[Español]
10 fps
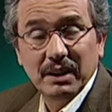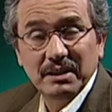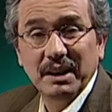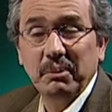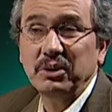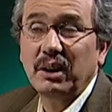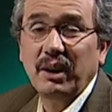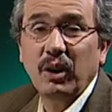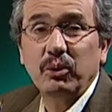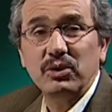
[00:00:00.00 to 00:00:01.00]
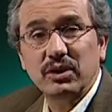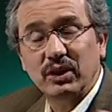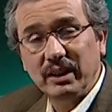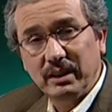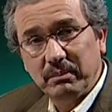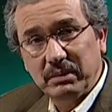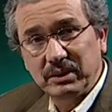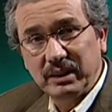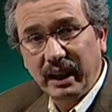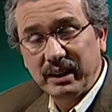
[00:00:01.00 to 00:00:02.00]
Ya hemos hablado mucho de
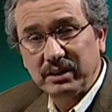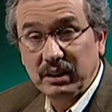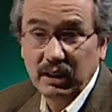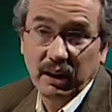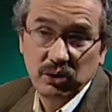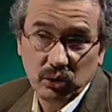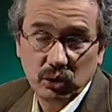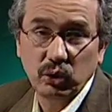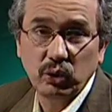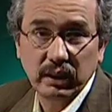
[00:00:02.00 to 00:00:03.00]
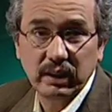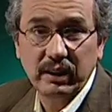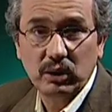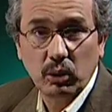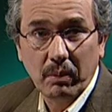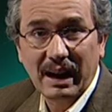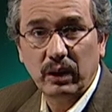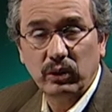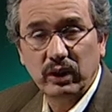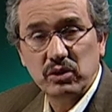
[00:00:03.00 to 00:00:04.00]
personajes y he hecho incluso aquí
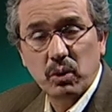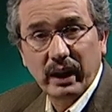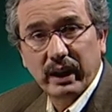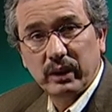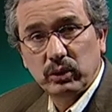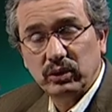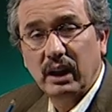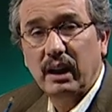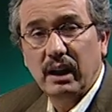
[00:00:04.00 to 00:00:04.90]
romanos, he hecho vaqueros,